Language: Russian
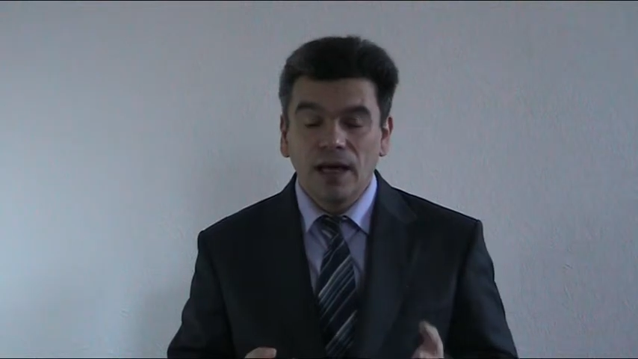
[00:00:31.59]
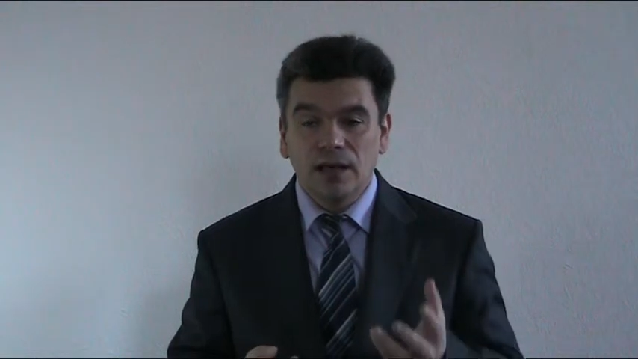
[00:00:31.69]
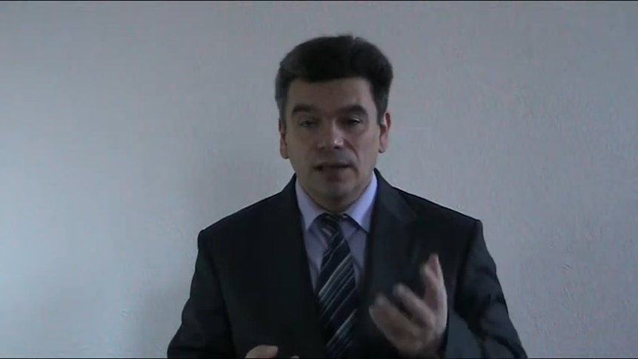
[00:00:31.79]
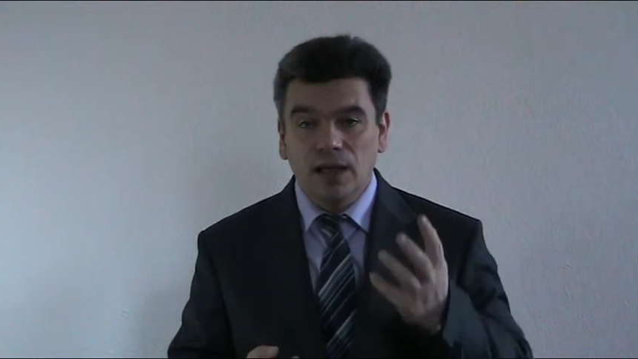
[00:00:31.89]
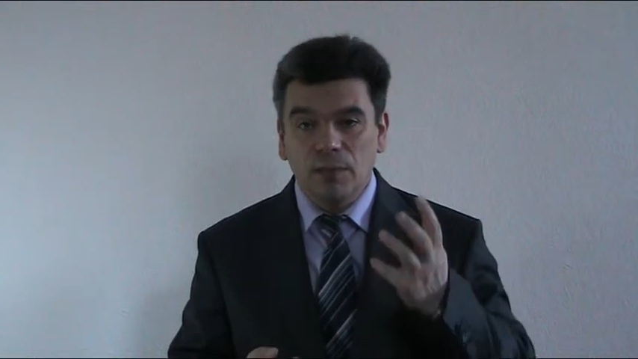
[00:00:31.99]

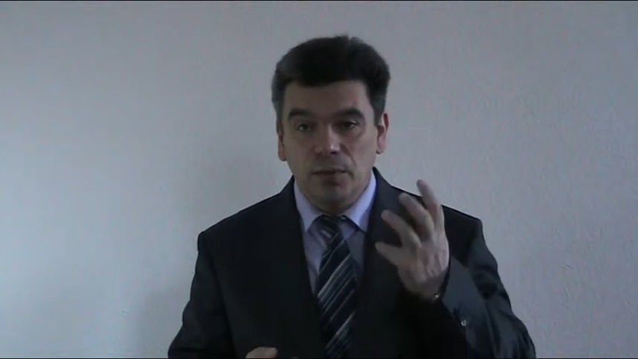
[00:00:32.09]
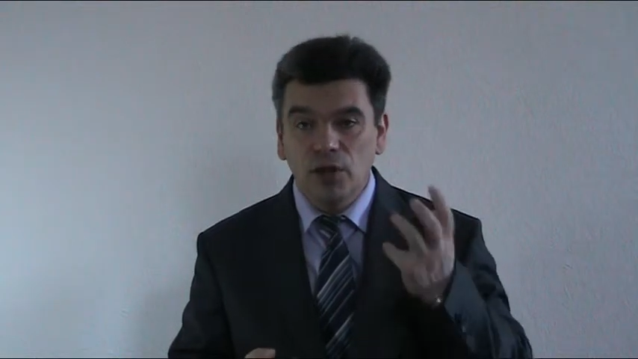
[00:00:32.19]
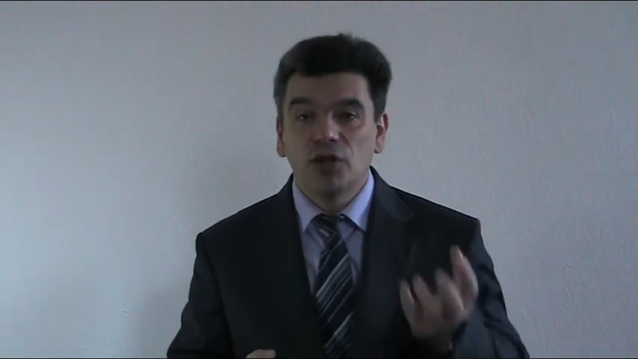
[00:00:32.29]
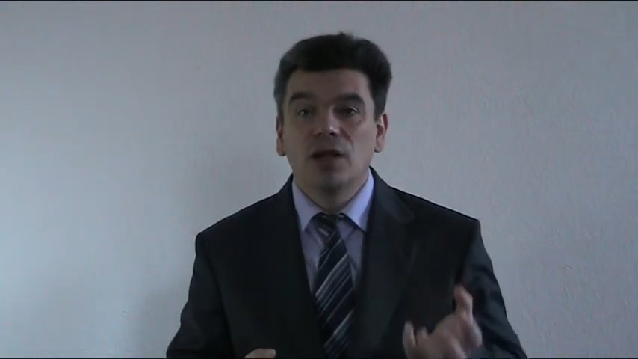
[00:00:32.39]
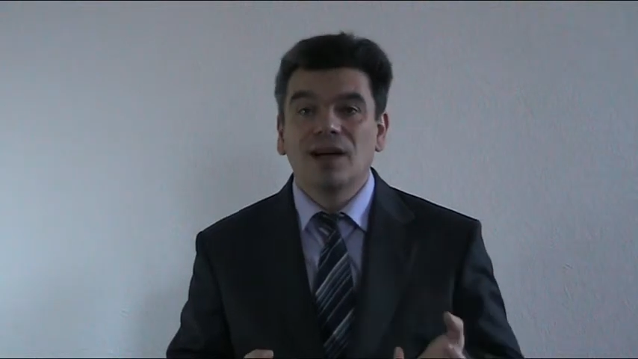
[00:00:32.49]
Когда
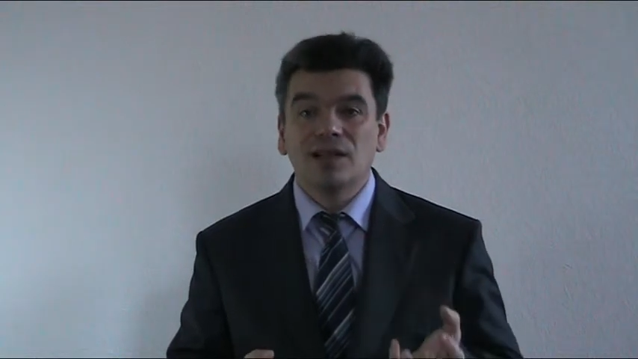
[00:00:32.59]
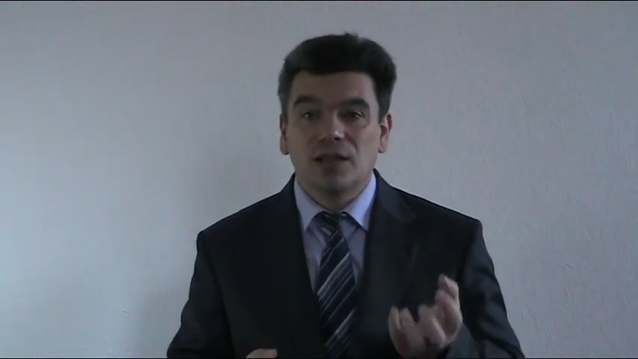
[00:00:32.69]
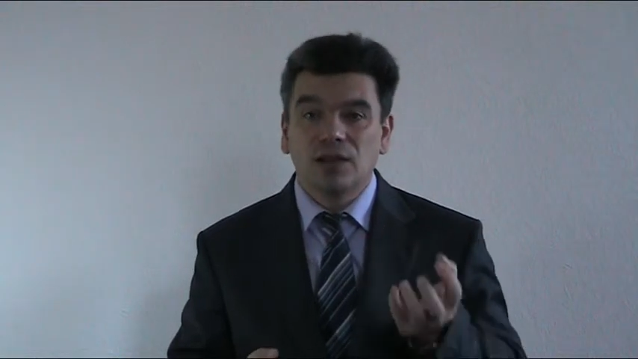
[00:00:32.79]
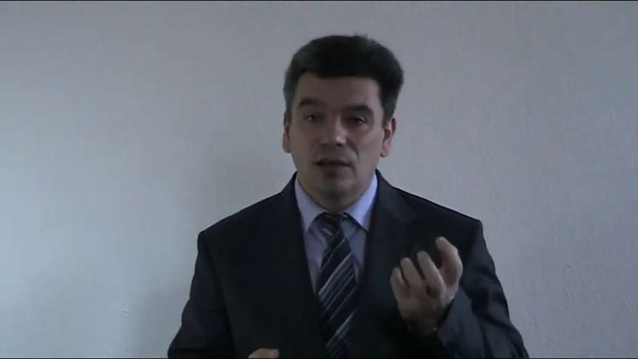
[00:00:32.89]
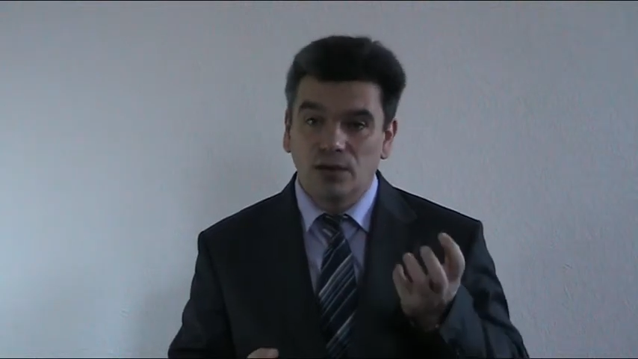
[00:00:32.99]
печень, как
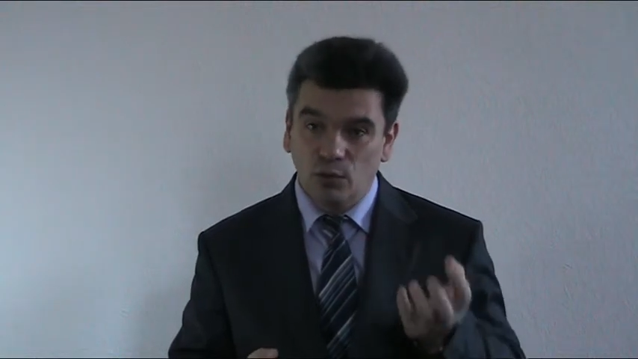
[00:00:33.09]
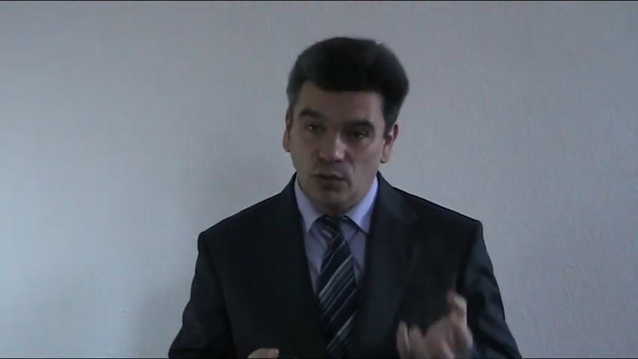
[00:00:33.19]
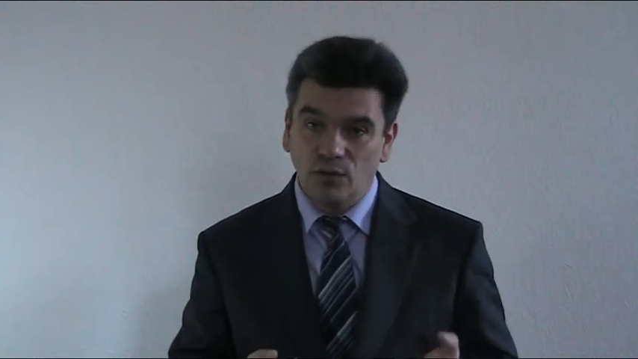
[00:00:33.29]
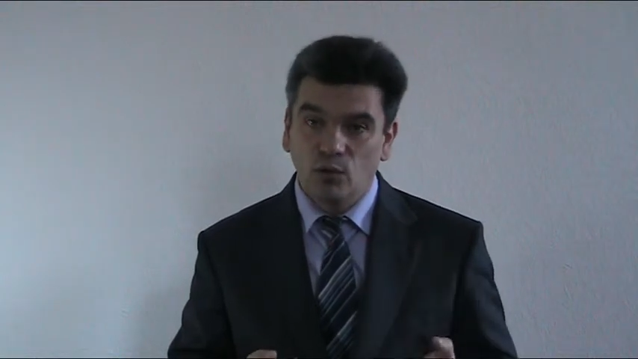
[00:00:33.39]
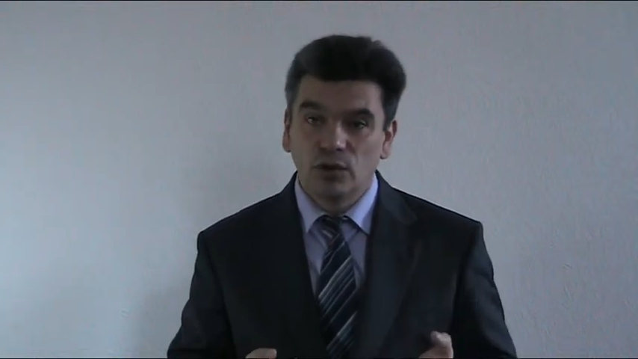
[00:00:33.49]
склад для
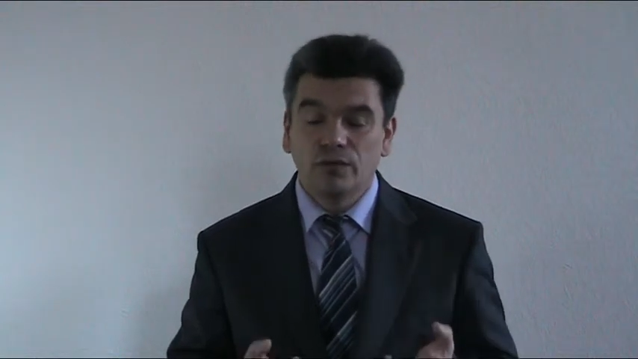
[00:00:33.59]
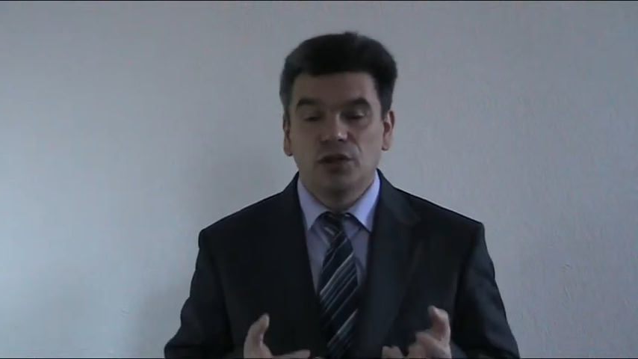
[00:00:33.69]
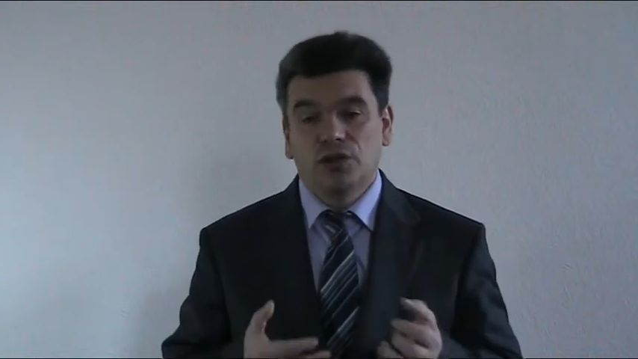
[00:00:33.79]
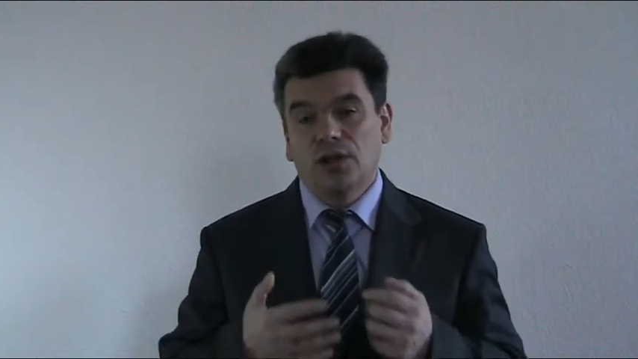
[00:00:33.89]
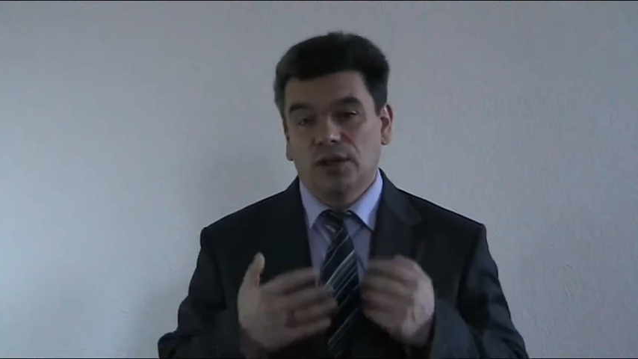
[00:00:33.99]
углеводов,
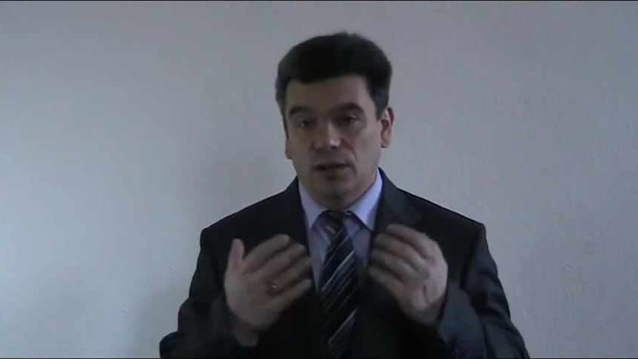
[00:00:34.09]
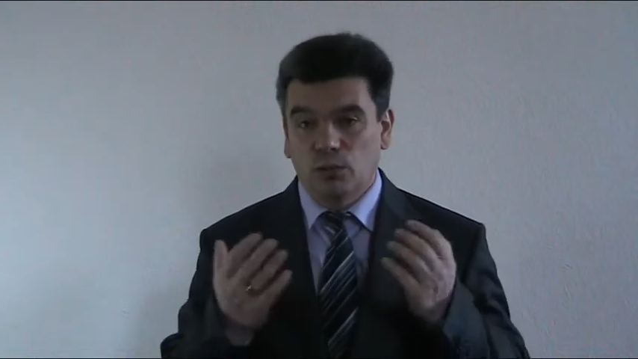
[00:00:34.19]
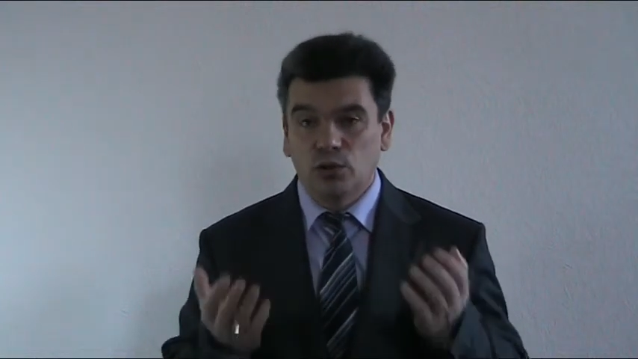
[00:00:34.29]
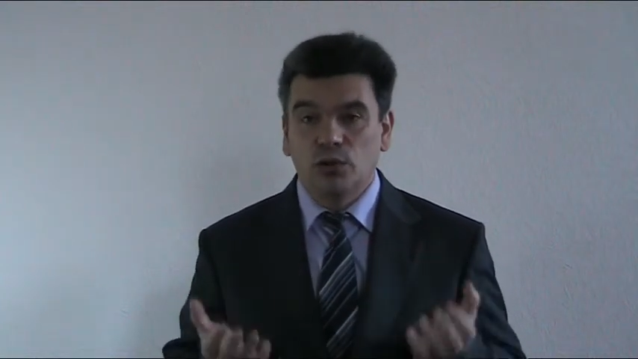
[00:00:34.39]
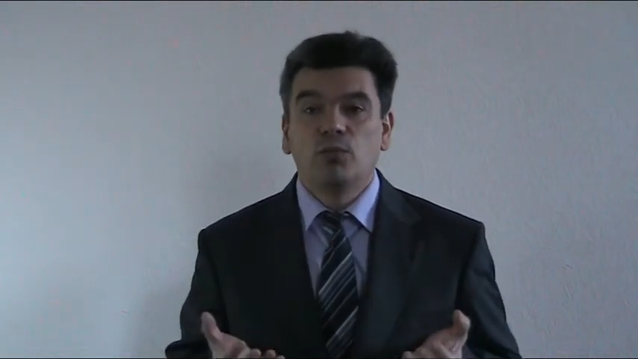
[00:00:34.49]
начинает
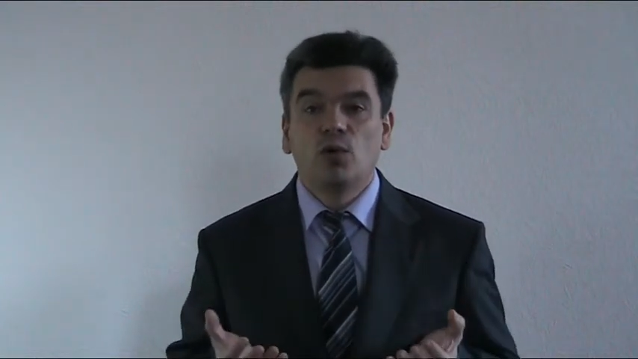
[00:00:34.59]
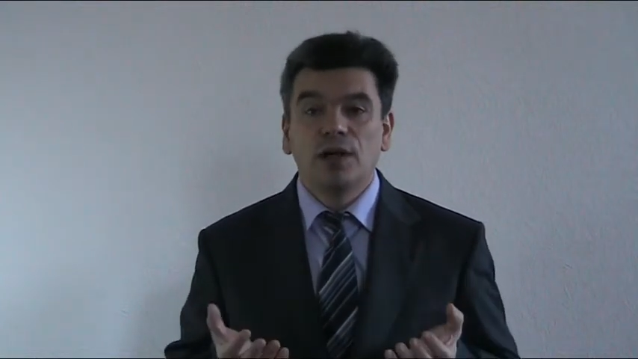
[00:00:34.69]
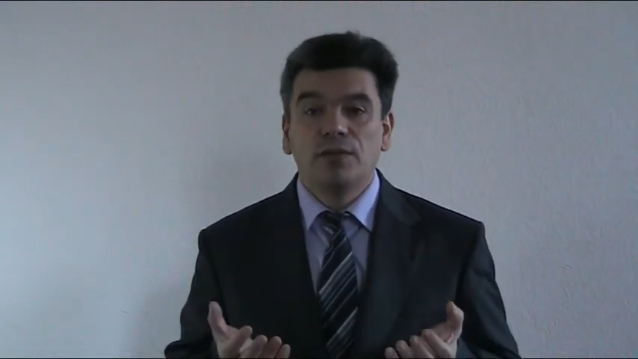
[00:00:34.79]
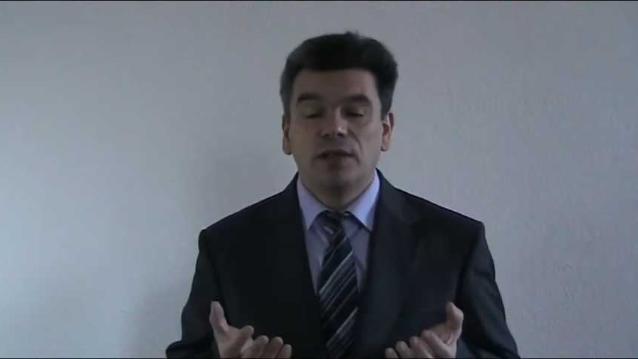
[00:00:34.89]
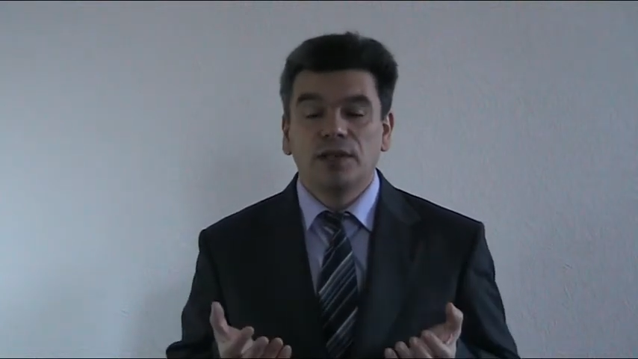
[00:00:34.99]
работать
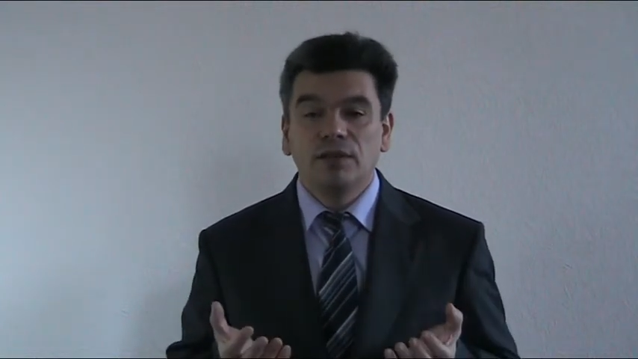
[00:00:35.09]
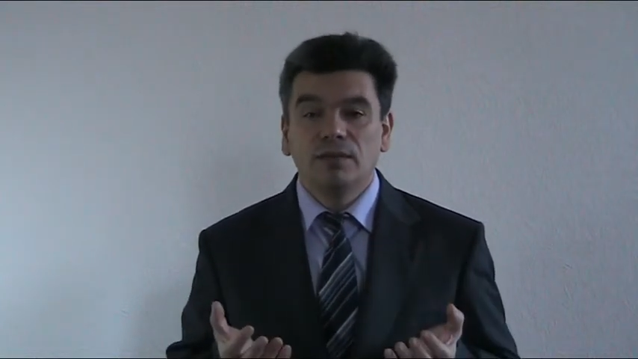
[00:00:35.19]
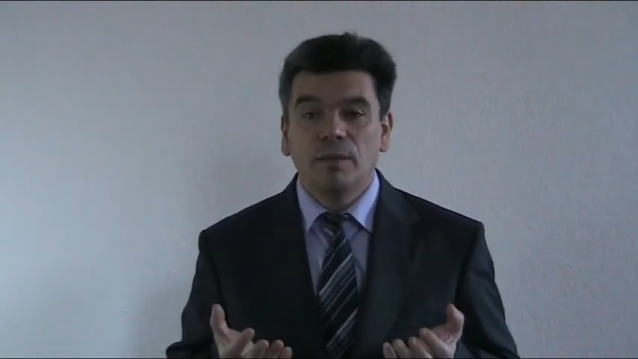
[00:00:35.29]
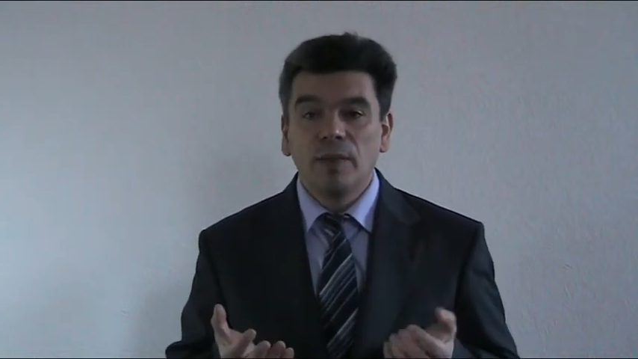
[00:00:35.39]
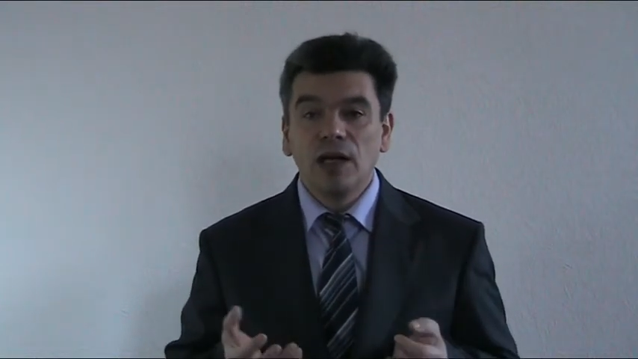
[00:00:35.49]
более эффективно,